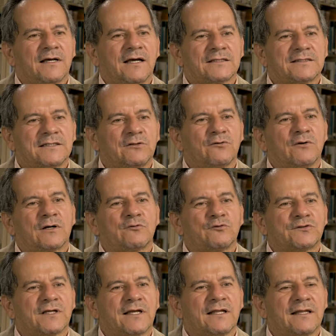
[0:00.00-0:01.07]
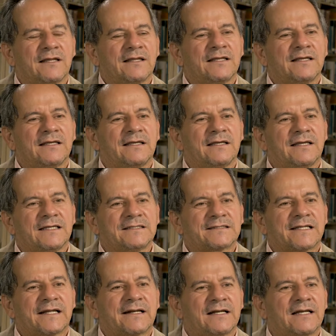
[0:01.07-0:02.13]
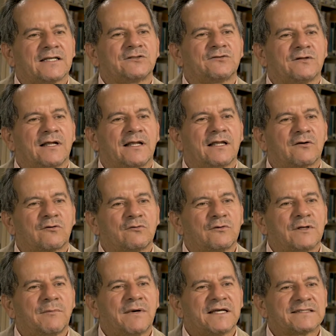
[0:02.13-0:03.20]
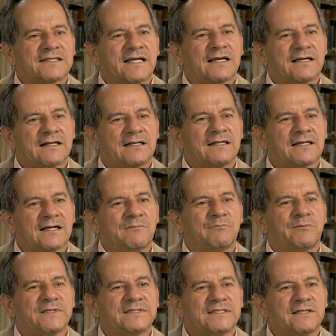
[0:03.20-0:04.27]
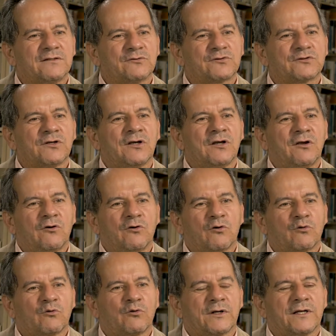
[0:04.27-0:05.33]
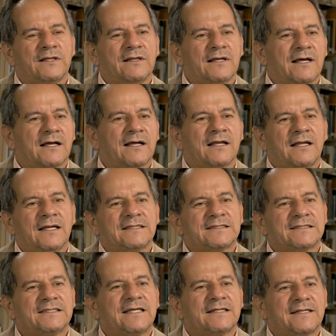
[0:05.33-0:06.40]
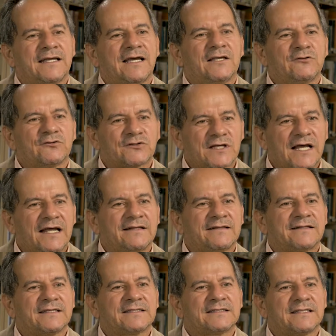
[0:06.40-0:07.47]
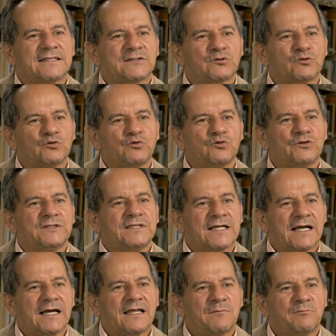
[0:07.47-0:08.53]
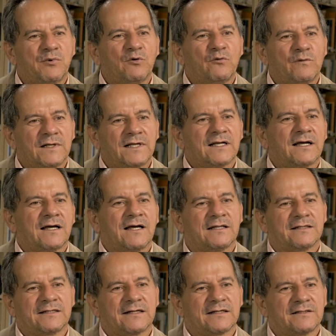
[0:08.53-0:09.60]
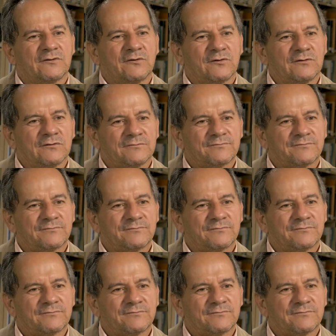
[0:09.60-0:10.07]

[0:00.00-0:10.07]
ha sido acusada de estar relacionada con una masacre de campesinos ocurrida siete años antes de su llegada pública al territorio.